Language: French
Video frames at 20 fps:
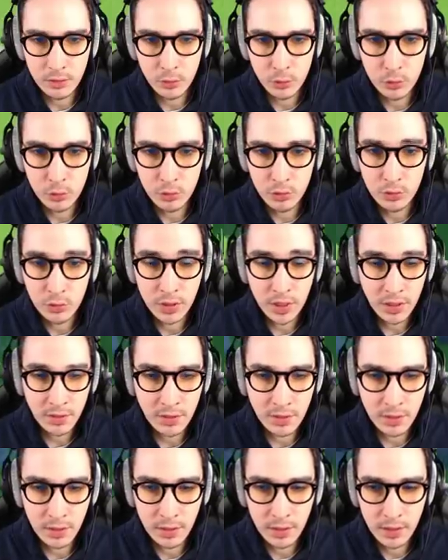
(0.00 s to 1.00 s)
et euh, du coup ce
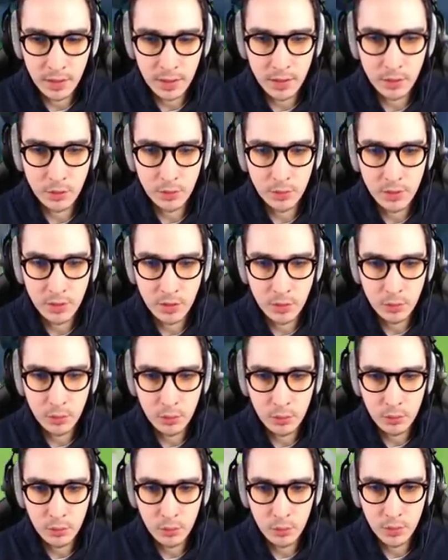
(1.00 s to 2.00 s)
cristal là à
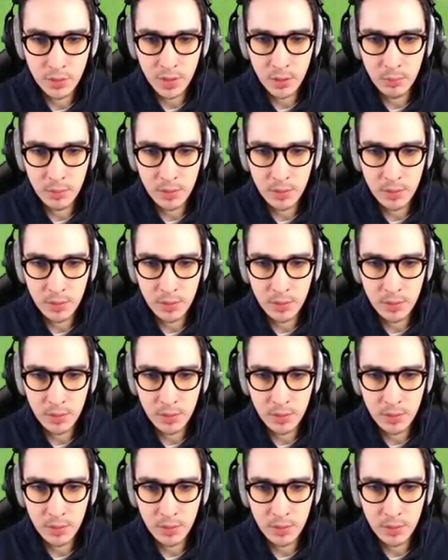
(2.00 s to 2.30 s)
côté du,